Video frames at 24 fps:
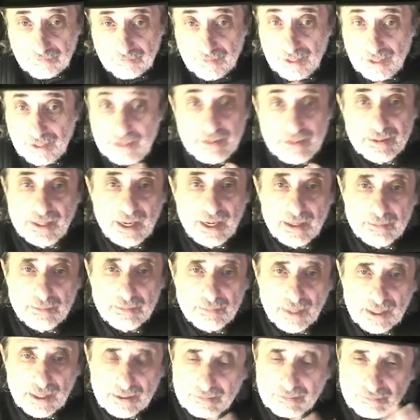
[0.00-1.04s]
Il
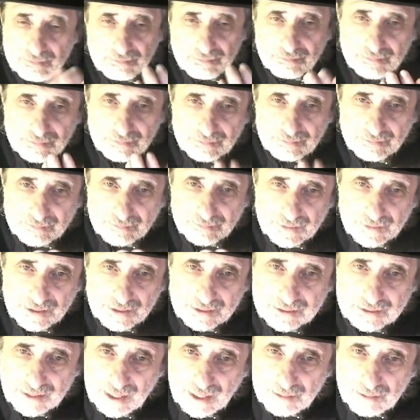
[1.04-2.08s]
tema, il
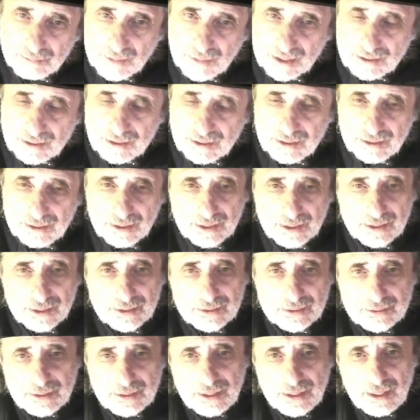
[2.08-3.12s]
tema del,
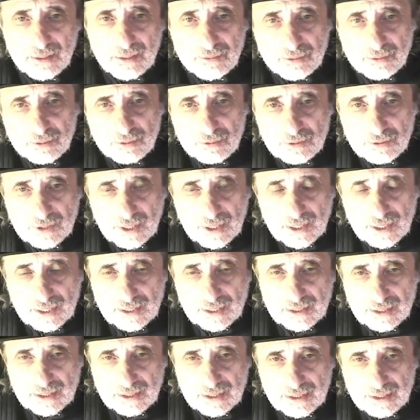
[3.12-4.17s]
della fuga,
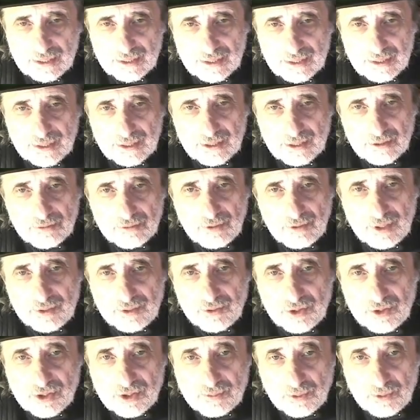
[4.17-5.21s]
quando
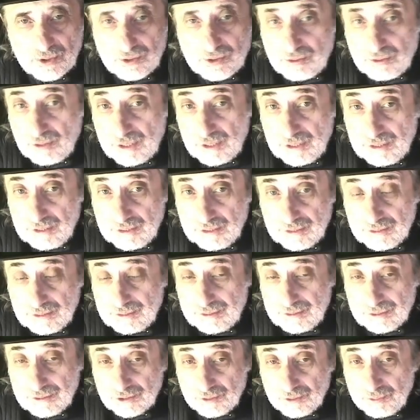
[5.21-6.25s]
è esposto
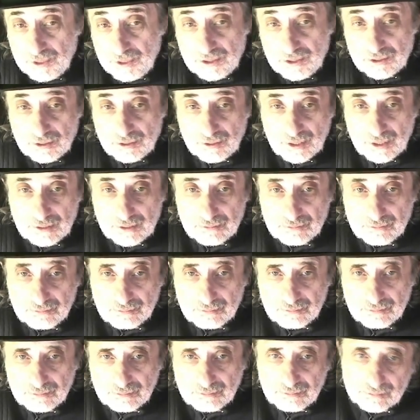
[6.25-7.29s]
all'inizio, spesso è un,
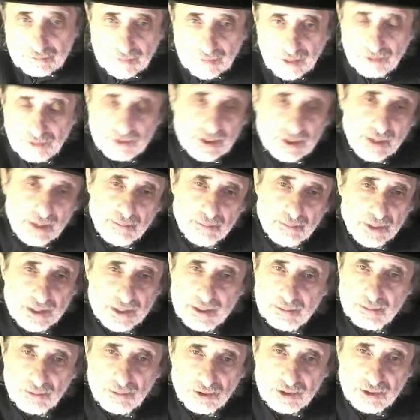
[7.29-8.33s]
è un
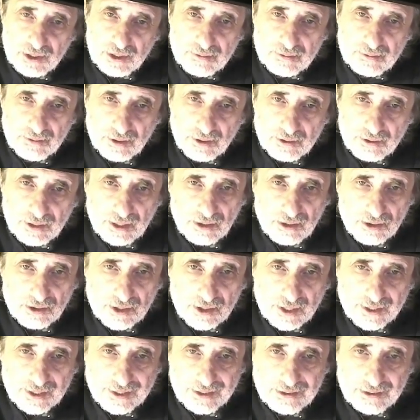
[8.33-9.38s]
semplice motivo, è una cosa
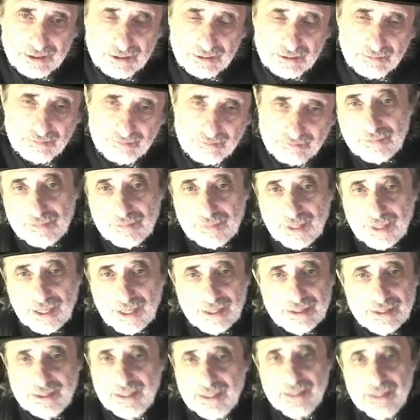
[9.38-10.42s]
che non...
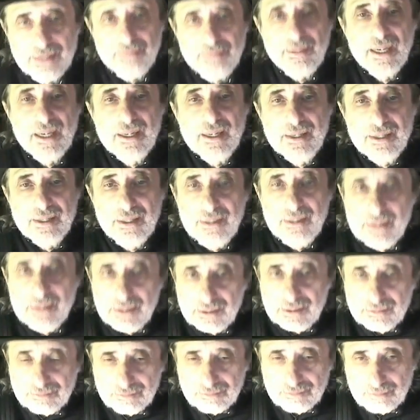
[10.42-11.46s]
se si rimanesse
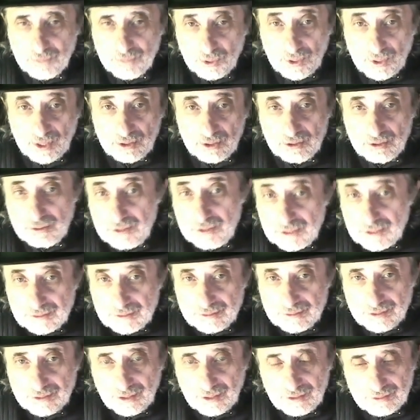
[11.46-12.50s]
lì, buttato lì,
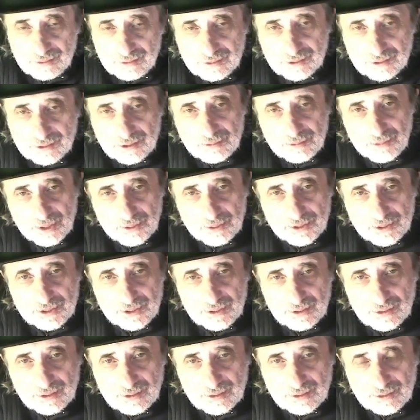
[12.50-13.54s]
no? Come
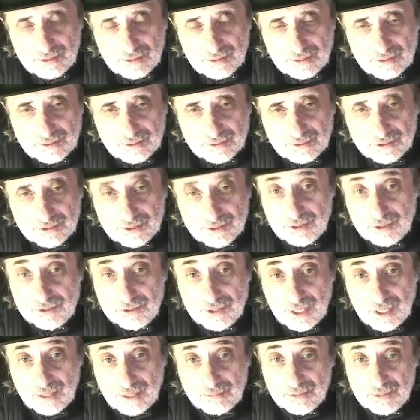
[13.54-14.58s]
questo, questo
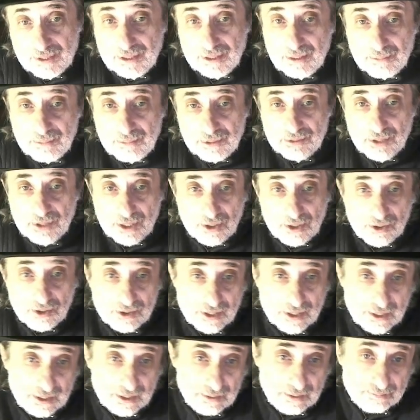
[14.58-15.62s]
tema, sarebbe una
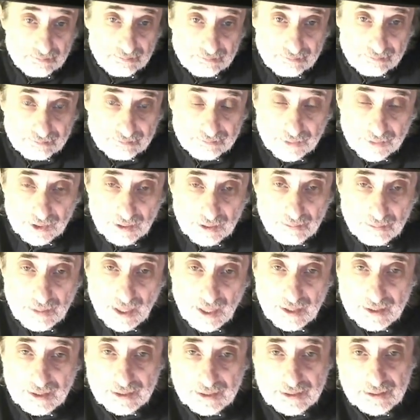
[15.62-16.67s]
cosa che potrebbe
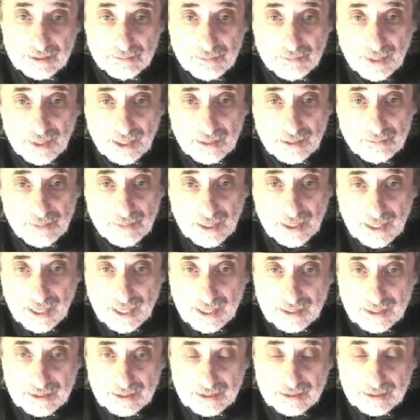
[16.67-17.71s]
anche sembrare
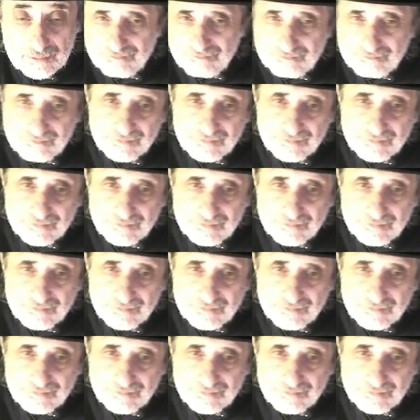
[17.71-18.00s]
banale.